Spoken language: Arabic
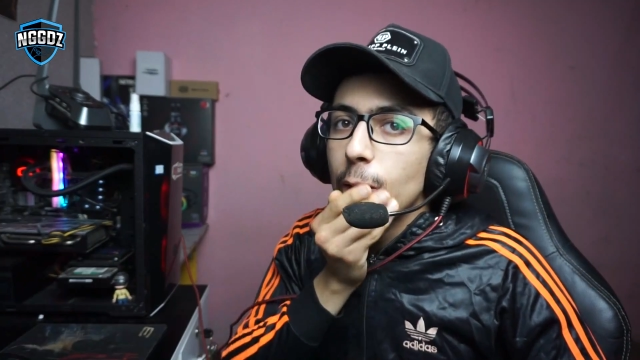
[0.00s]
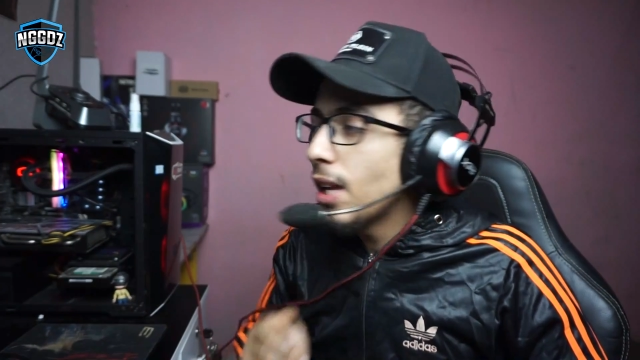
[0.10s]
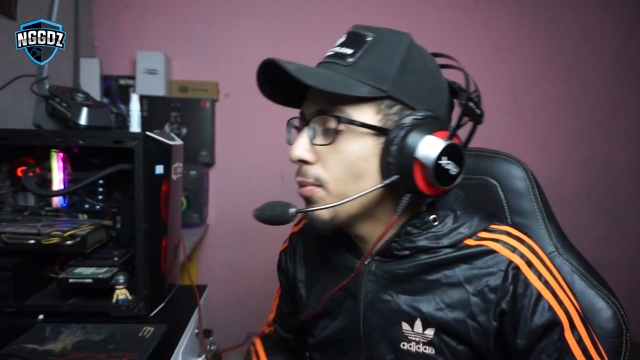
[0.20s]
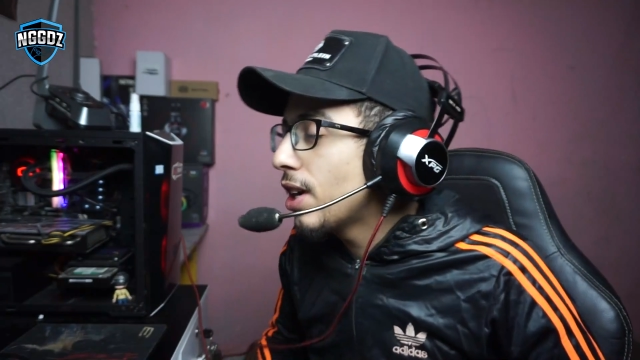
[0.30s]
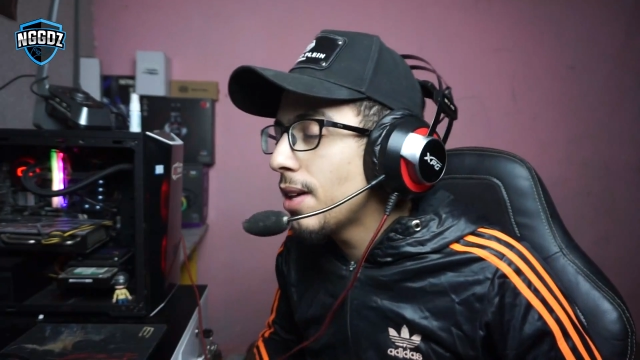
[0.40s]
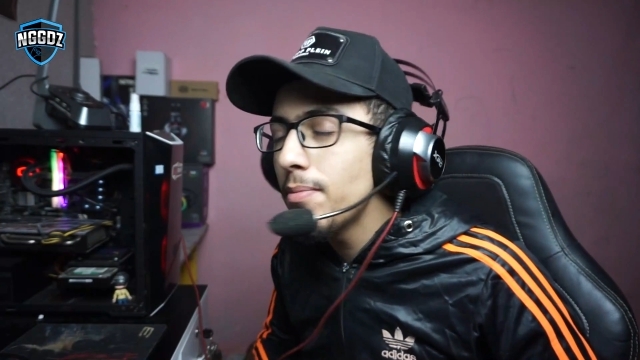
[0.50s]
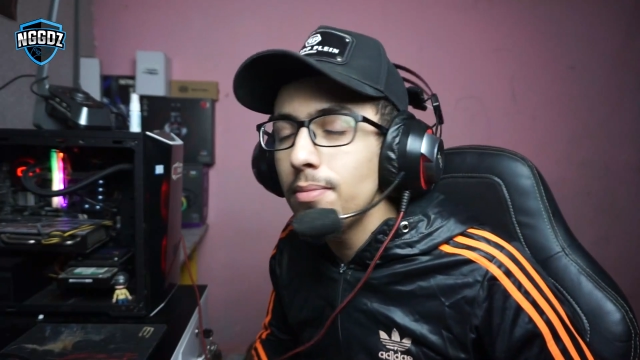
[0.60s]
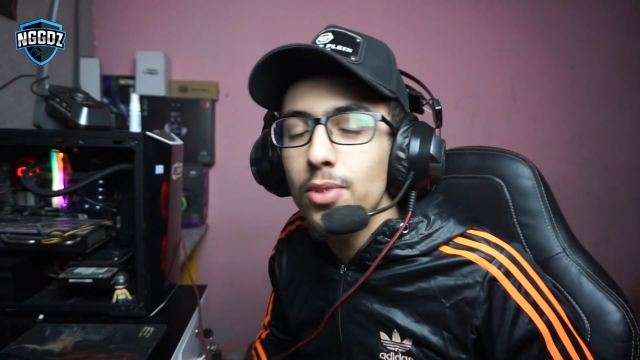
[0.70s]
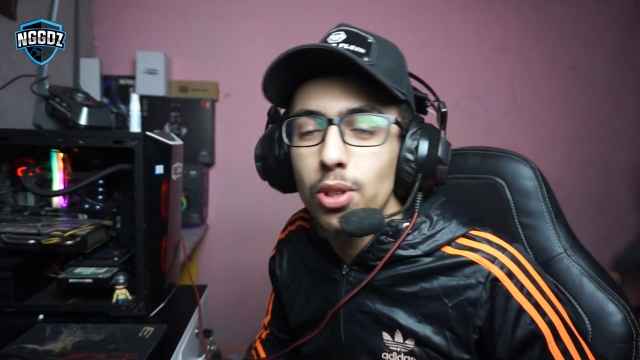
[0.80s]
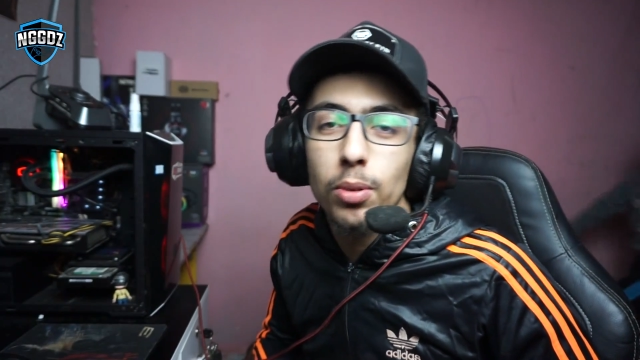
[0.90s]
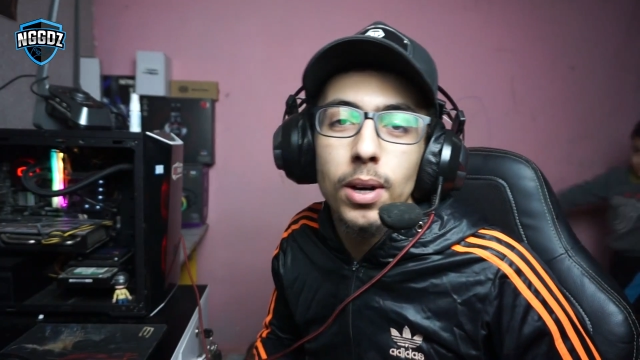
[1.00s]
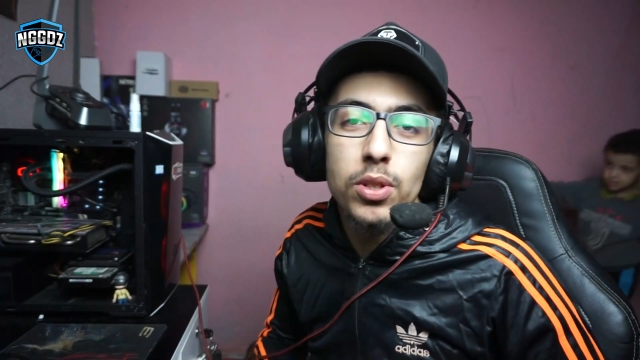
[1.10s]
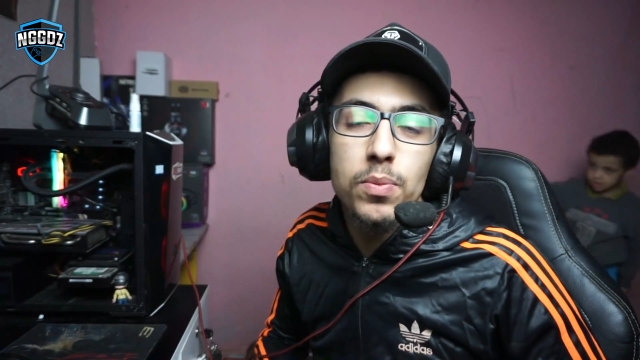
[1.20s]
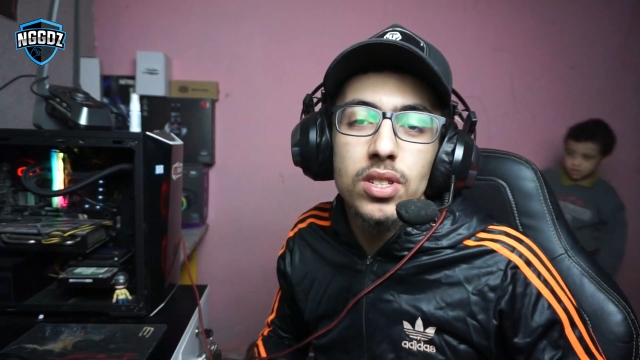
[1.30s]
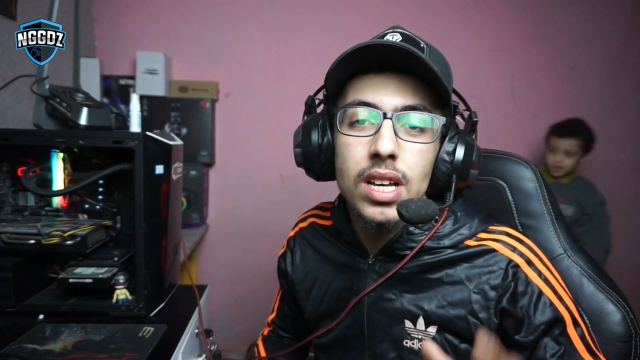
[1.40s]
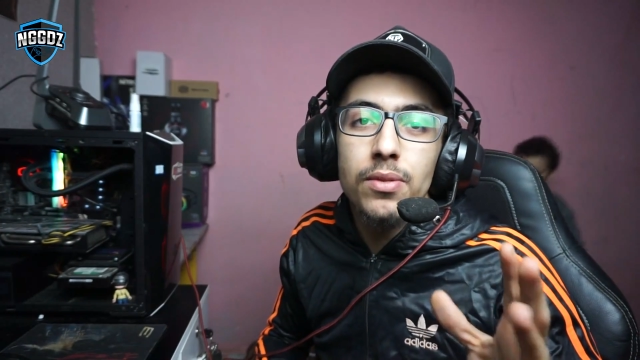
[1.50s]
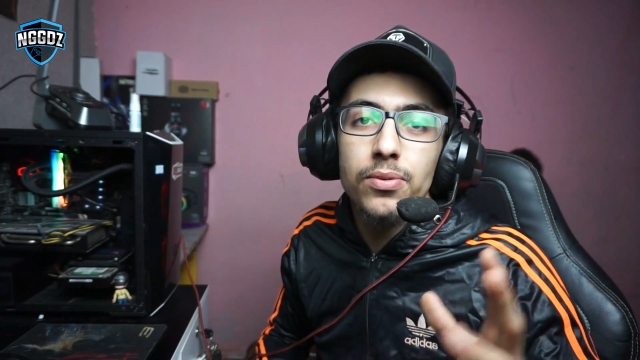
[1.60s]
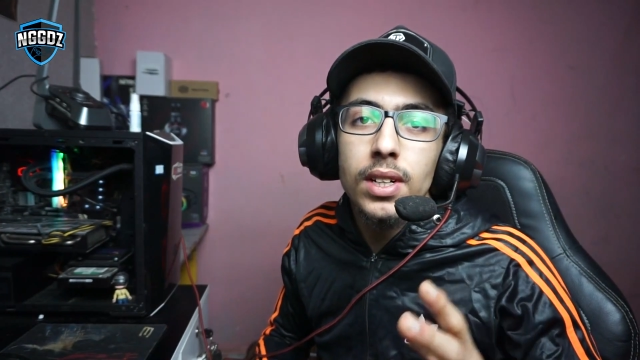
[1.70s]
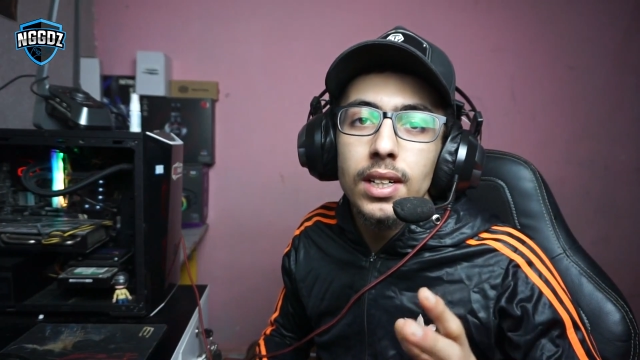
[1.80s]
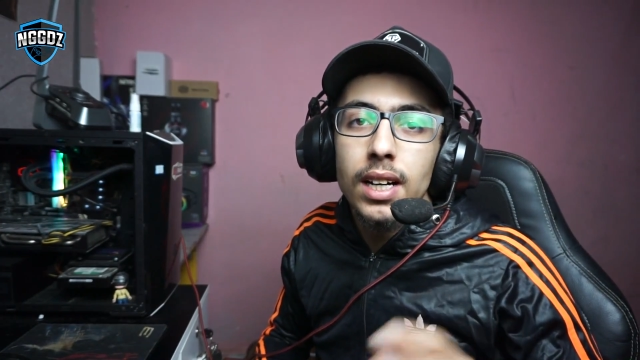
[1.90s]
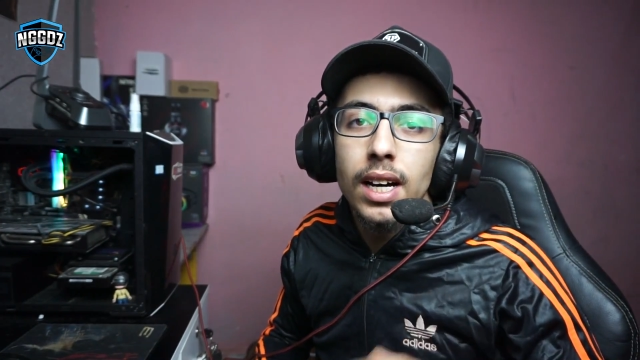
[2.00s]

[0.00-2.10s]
المهم نشكر خوتي بزاف